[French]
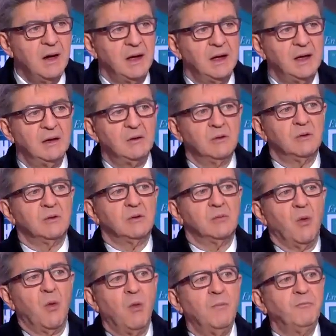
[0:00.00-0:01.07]
Et euh,
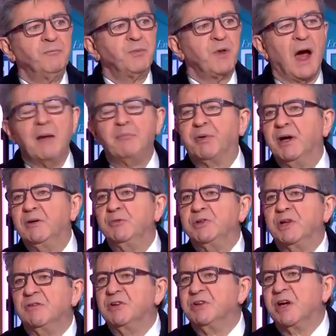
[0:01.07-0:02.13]
bon, après, vous
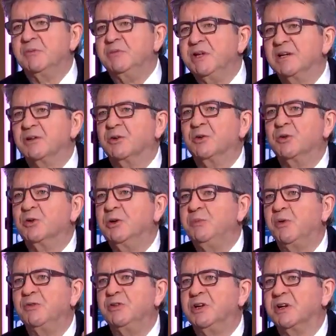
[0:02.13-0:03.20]
savez très bien qu'ils
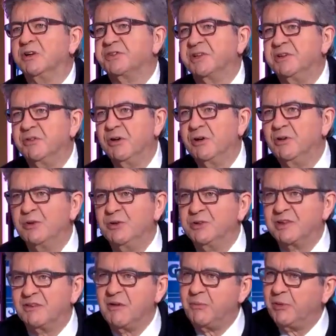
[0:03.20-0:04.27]
peuvent écrire ce qu'ils veulent,
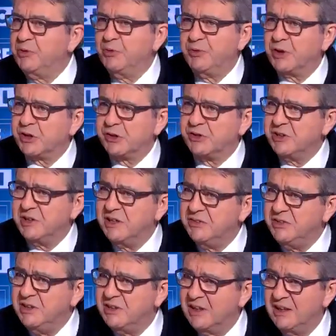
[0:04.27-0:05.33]
ça ne va pas nous faire changer
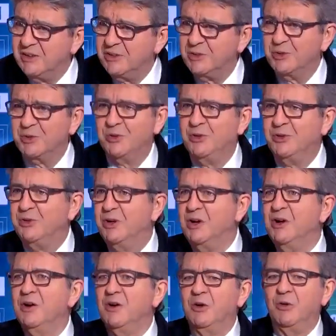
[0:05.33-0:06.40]
d'avis. Hein. Euh,
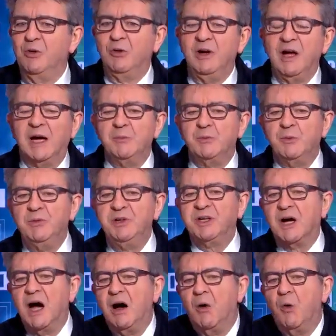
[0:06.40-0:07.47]
les
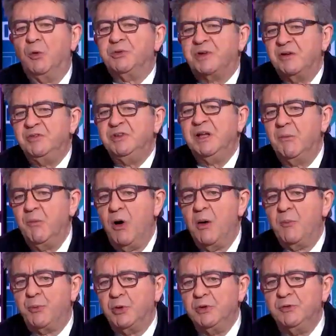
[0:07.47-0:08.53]
républicains ont évidemment
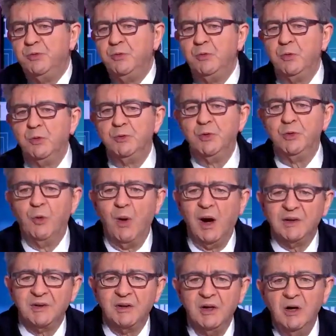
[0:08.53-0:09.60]
un point de vue de
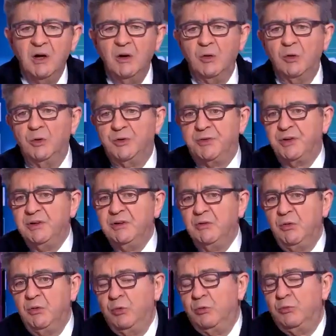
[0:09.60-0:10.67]
droite.
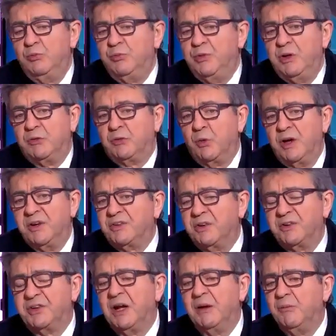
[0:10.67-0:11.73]
ils sont
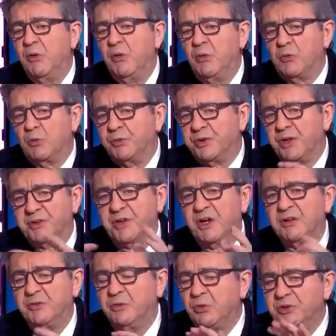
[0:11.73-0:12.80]
essentiellement
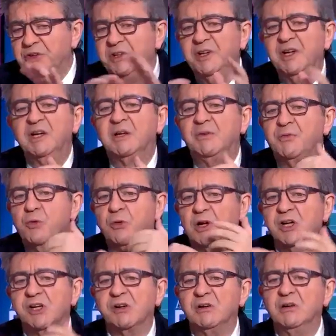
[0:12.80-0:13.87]
concentrés sur l'idée qu'il faut que
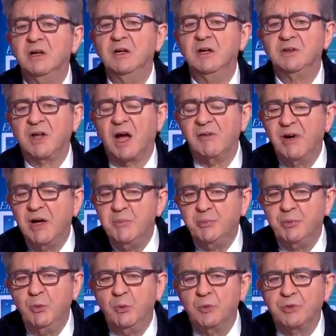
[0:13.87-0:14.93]
les gens travaillent
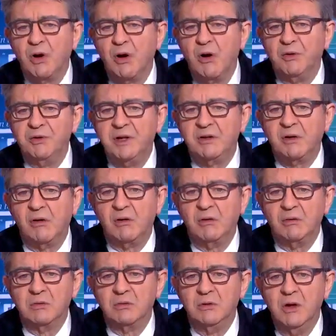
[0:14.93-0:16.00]
plus longtemps en
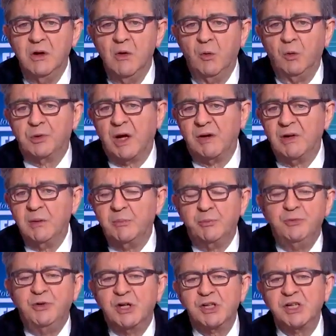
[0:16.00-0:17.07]
étant au travail
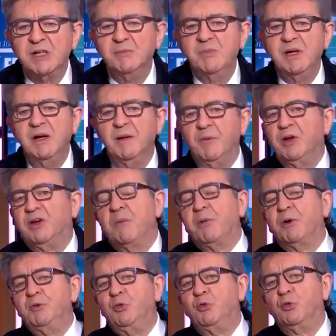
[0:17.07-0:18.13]
plus âgé, mais ce n'est
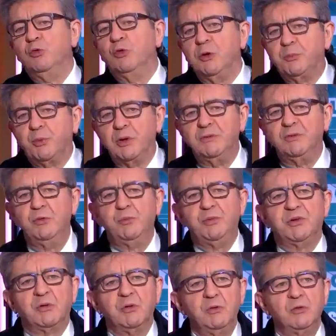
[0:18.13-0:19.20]
pas du tout notre point de vue,
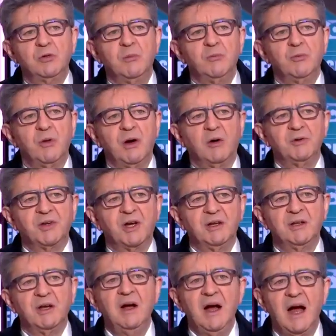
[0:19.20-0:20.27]
puisque nous sommes pour la retraite
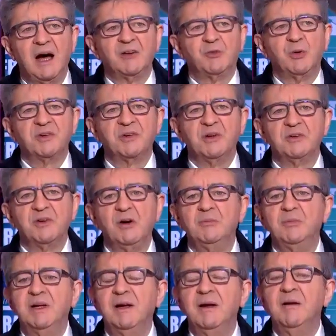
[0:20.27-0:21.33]
à 60 ans.
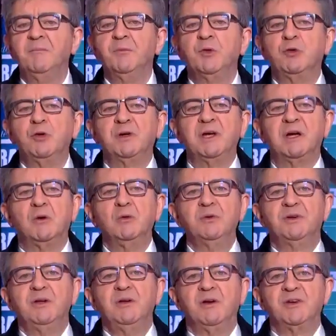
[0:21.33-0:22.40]
Mais ce qui
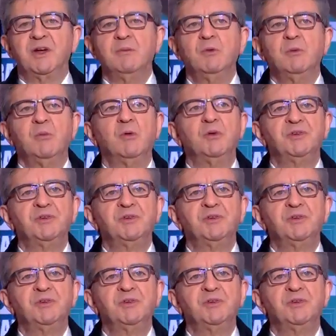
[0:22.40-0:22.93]
compte, c'est dans un moment